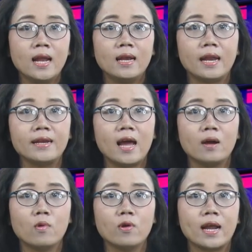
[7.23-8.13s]
lãnh
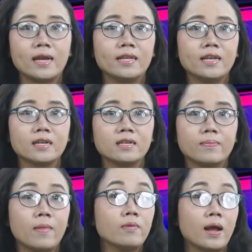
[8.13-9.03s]
đạo Bộ này đã nhận
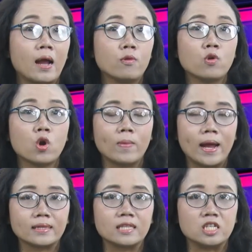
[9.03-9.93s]
được báo cáo của Công
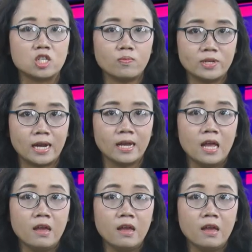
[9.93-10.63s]
an tỉnh Sóc Trăng